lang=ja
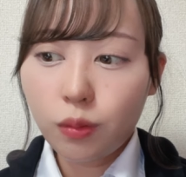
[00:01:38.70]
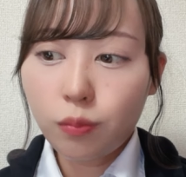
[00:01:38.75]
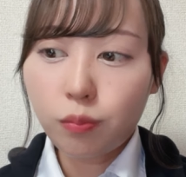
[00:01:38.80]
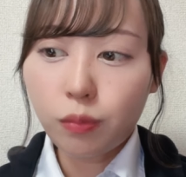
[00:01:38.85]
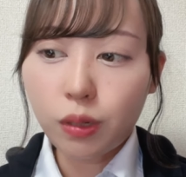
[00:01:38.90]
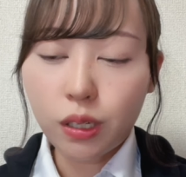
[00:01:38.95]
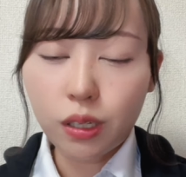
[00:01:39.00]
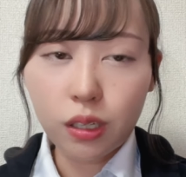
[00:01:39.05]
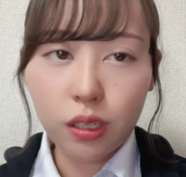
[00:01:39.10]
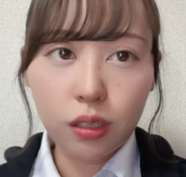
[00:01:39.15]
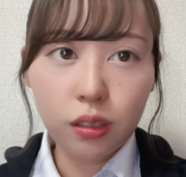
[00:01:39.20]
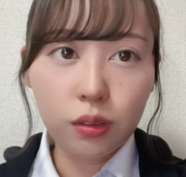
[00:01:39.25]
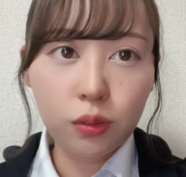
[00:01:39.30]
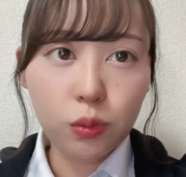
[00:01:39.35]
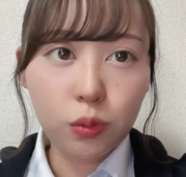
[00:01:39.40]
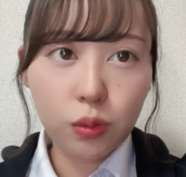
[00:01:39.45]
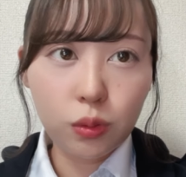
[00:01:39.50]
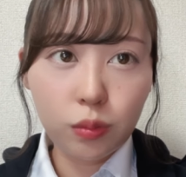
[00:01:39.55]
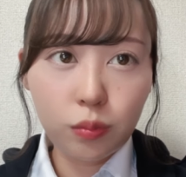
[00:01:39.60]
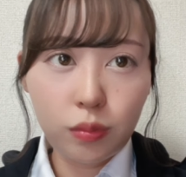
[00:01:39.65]
まあ、あ
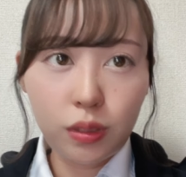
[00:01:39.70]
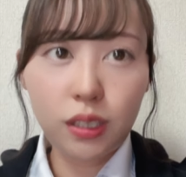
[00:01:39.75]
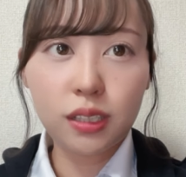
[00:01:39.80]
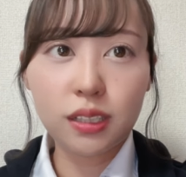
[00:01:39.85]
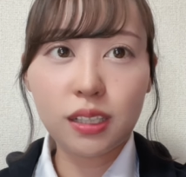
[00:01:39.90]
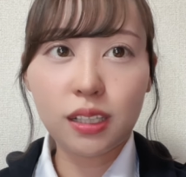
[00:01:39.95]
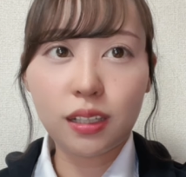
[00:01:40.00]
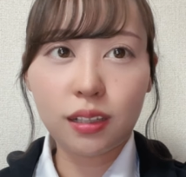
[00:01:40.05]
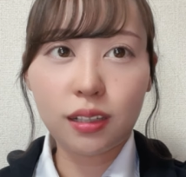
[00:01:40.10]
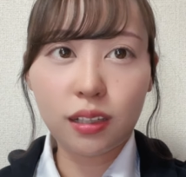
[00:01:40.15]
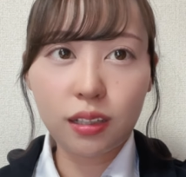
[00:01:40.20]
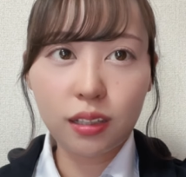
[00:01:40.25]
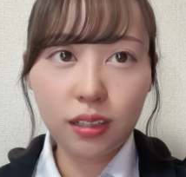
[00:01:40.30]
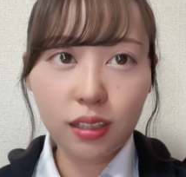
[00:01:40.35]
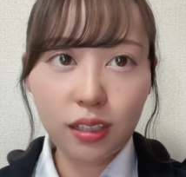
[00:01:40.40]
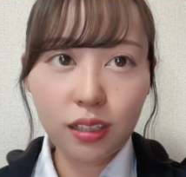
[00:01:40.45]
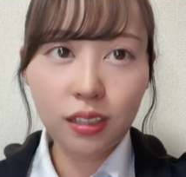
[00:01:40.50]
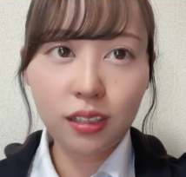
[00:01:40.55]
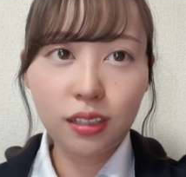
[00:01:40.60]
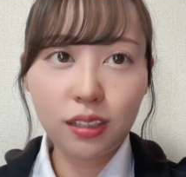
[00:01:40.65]
の、皆さんから
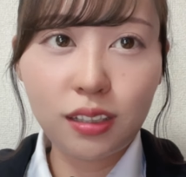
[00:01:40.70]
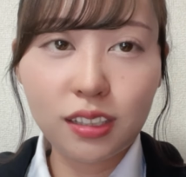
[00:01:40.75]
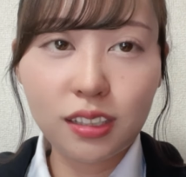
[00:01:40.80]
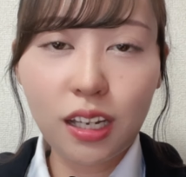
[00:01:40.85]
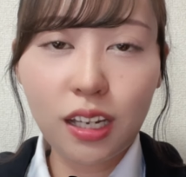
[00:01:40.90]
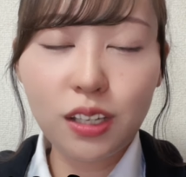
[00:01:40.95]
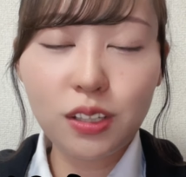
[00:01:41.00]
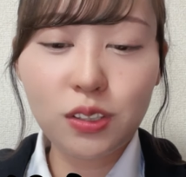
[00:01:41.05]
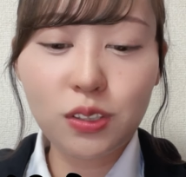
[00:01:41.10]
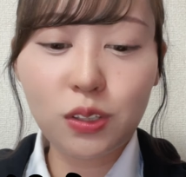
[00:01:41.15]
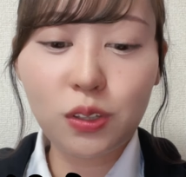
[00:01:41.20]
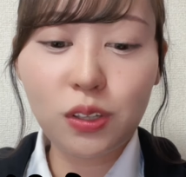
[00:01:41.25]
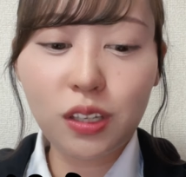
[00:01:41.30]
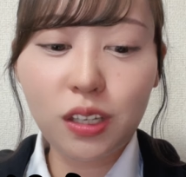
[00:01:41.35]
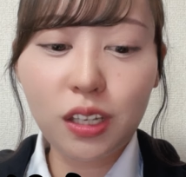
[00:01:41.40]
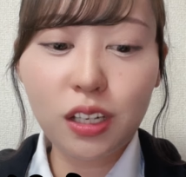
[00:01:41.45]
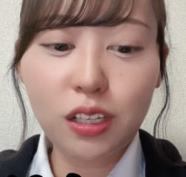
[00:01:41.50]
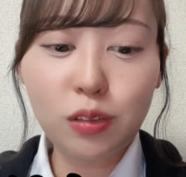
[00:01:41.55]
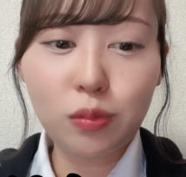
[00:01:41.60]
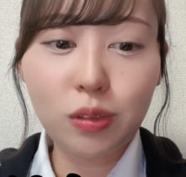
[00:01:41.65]
ね、30に
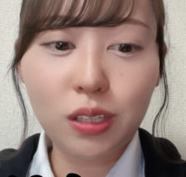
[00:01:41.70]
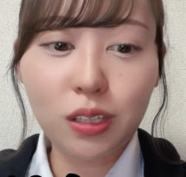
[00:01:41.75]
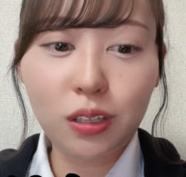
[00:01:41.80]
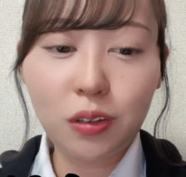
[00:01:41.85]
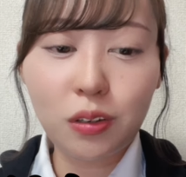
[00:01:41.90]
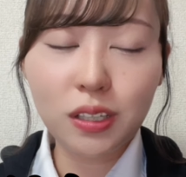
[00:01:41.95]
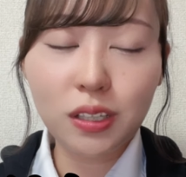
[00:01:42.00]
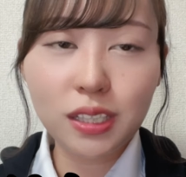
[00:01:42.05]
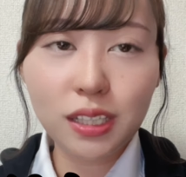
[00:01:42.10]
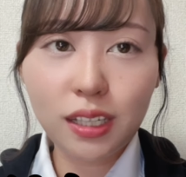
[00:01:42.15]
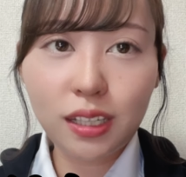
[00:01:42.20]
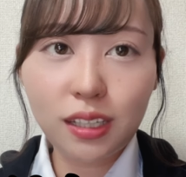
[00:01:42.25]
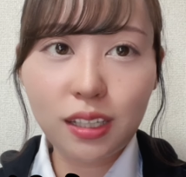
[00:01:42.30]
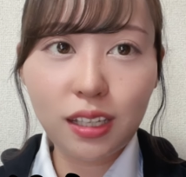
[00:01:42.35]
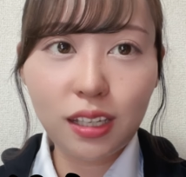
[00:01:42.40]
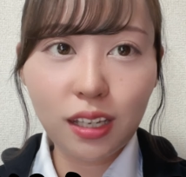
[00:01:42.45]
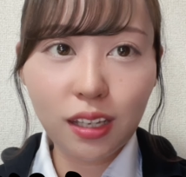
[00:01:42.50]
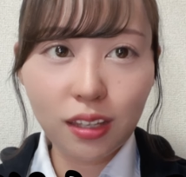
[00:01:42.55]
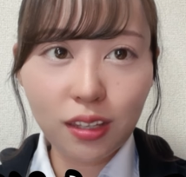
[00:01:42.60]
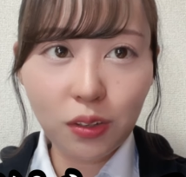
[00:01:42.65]
なるまでは最
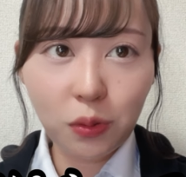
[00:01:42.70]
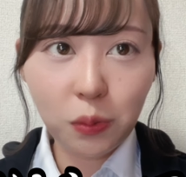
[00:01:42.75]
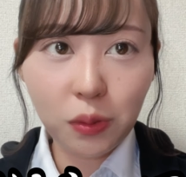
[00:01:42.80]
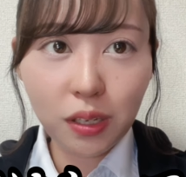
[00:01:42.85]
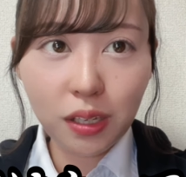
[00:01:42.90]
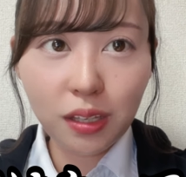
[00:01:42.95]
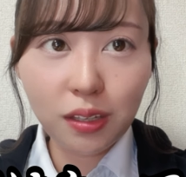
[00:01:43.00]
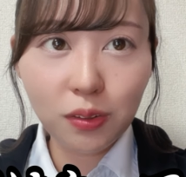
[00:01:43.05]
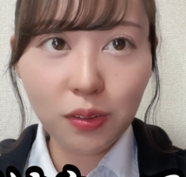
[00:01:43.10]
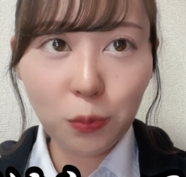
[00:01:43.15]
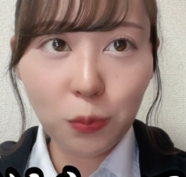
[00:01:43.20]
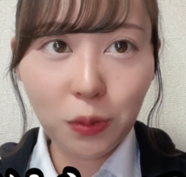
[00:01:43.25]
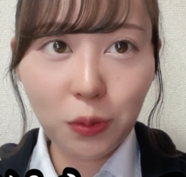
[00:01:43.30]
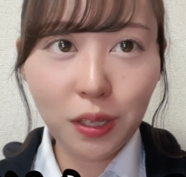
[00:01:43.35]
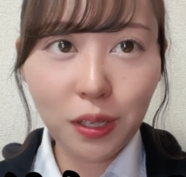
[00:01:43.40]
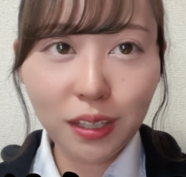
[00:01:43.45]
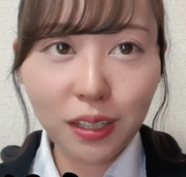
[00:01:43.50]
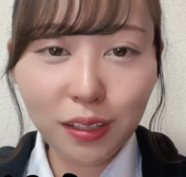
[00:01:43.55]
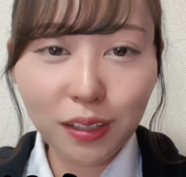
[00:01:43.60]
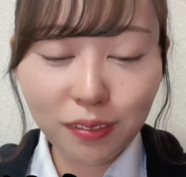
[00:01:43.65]
低やってくれっていうこ
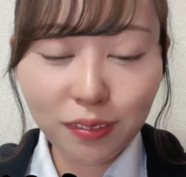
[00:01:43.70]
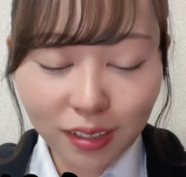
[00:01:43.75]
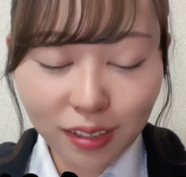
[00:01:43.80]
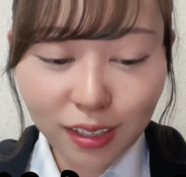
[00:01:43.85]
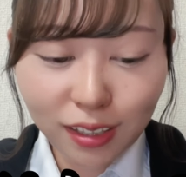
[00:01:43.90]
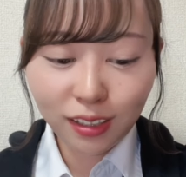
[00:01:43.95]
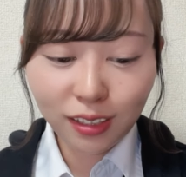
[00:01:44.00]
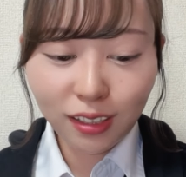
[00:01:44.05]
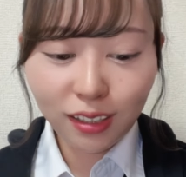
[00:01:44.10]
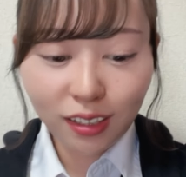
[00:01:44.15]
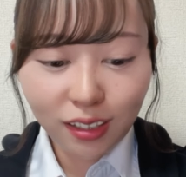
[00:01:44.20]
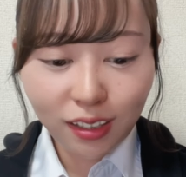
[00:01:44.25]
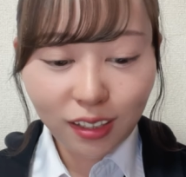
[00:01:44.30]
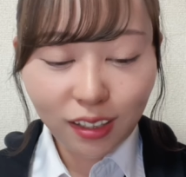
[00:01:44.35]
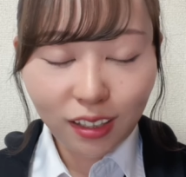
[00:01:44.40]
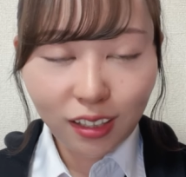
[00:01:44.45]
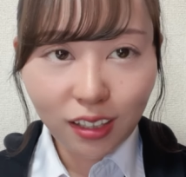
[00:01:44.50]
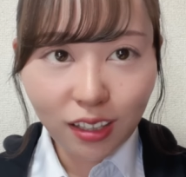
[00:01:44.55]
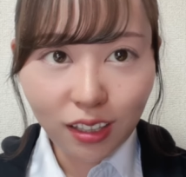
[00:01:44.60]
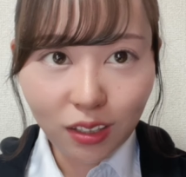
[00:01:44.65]
とだったので、
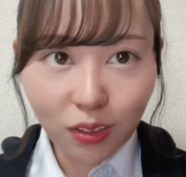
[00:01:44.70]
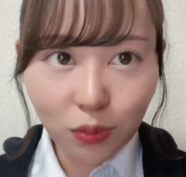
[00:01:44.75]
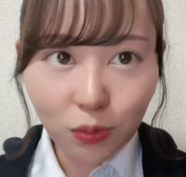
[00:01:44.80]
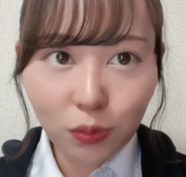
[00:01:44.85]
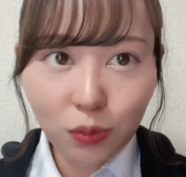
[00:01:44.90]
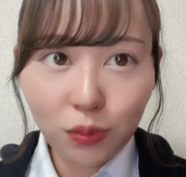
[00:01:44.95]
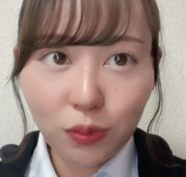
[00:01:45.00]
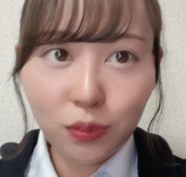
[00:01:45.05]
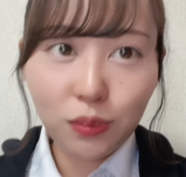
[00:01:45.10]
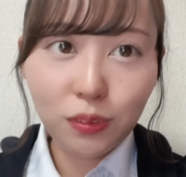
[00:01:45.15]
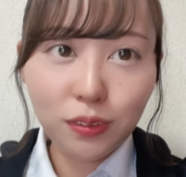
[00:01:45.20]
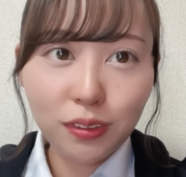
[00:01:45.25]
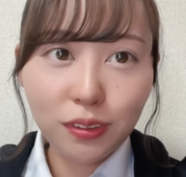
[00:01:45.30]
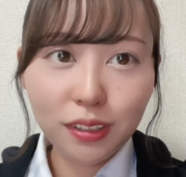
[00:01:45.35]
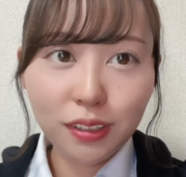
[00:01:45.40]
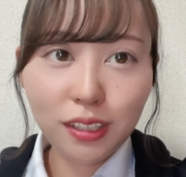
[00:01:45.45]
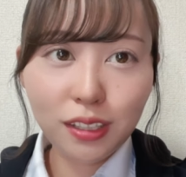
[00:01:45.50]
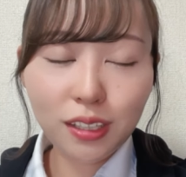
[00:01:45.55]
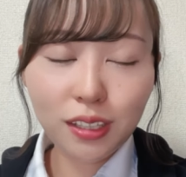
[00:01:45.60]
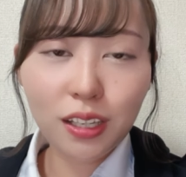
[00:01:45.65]
あの、
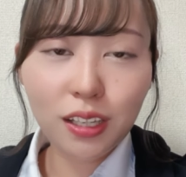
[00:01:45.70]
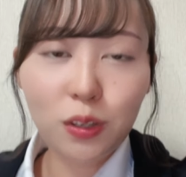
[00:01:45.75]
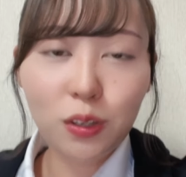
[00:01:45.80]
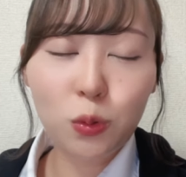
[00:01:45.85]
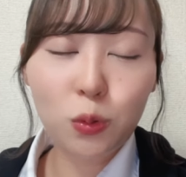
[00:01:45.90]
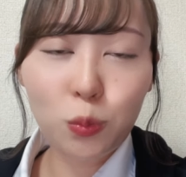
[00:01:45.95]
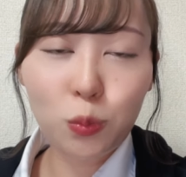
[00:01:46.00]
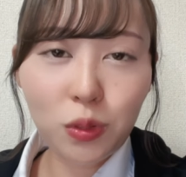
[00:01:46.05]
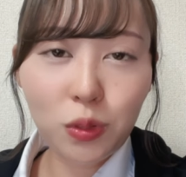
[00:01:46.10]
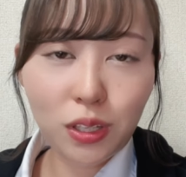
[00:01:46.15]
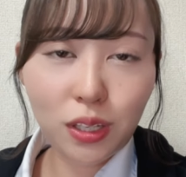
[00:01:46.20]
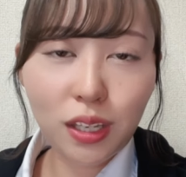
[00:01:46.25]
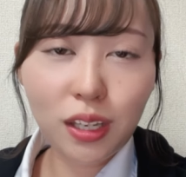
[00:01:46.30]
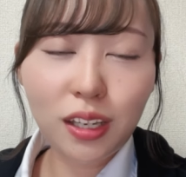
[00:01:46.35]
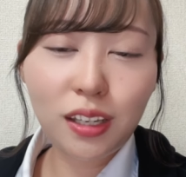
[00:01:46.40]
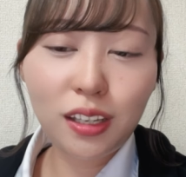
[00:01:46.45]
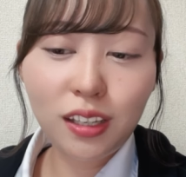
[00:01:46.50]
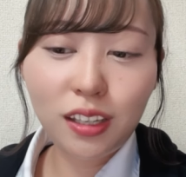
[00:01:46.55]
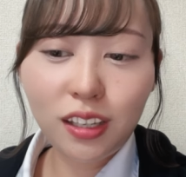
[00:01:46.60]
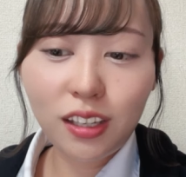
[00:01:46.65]
機会を見
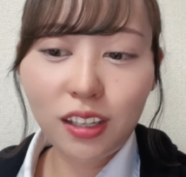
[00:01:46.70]
て、